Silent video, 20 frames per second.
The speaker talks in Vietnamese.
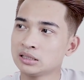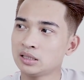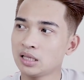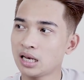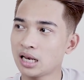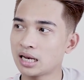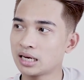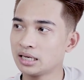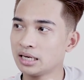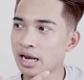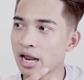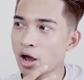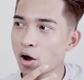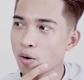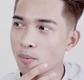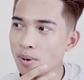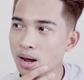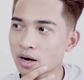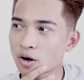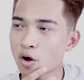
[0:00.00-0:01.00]
Tức là
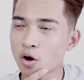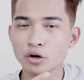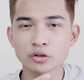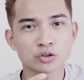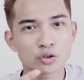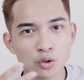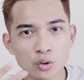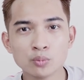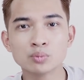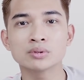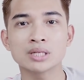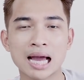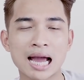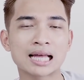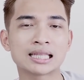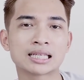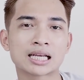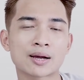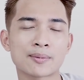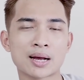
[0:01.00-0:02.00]
nếu mà nói cho đúng
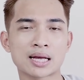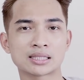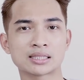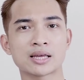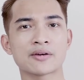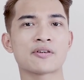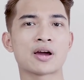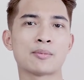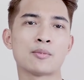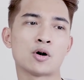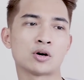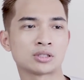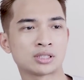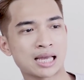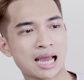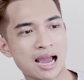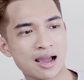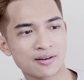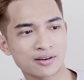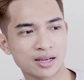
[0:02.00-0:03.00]
ra thì các bạn sẽ phải bỏ
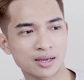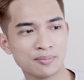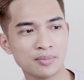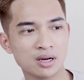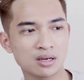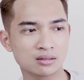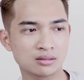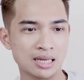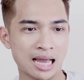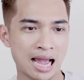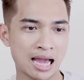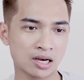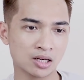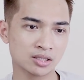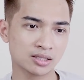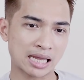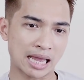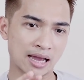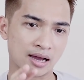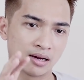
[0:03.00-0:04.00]
ra cái mức giá
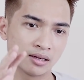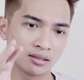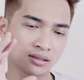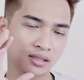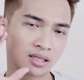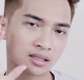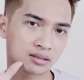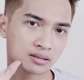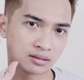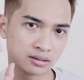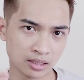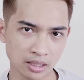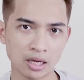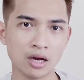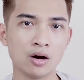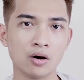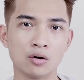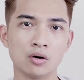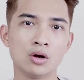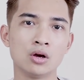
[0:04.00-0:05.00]
nó rẻ hơn rất
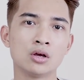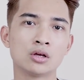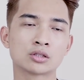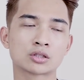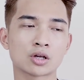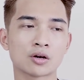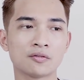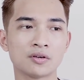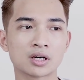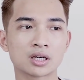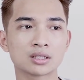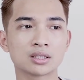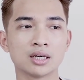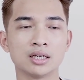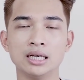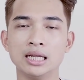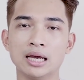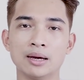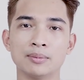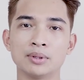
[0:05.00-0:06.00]
nhiều so với cái
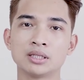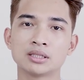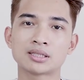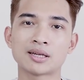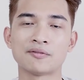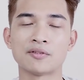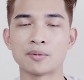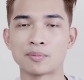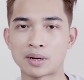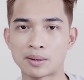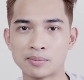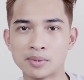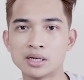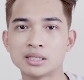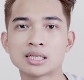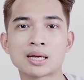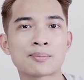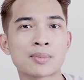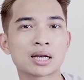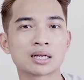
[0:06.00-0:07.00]
thời điểm mà những sản phẩm này
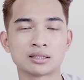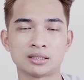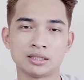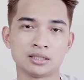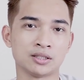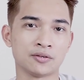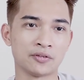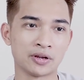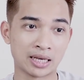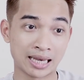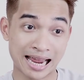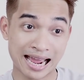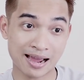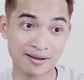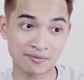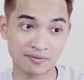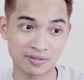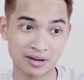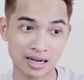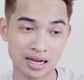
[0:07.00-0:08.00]
mới ra mắt ở thị trường Việt
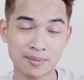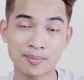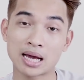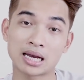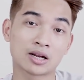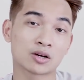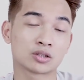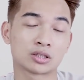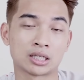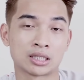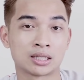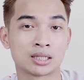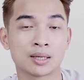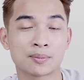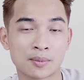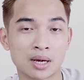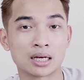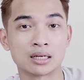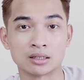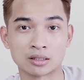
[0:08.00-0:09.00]
Nam và các bạn đã có thể
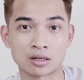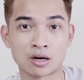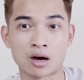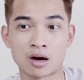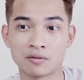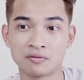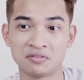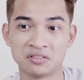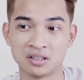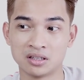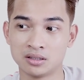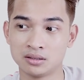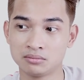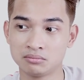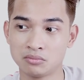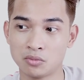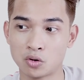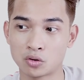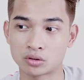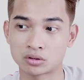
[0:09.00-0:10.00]
tiếp cận được nó với
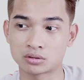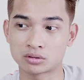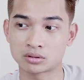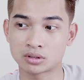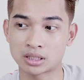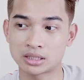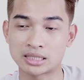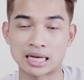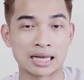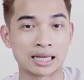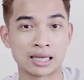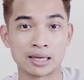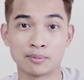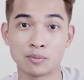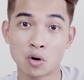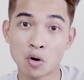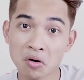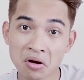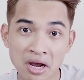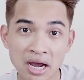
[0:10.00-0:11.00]
một cái trải nghiệm
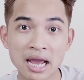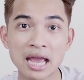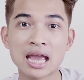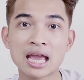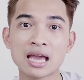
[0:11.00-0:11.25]
ok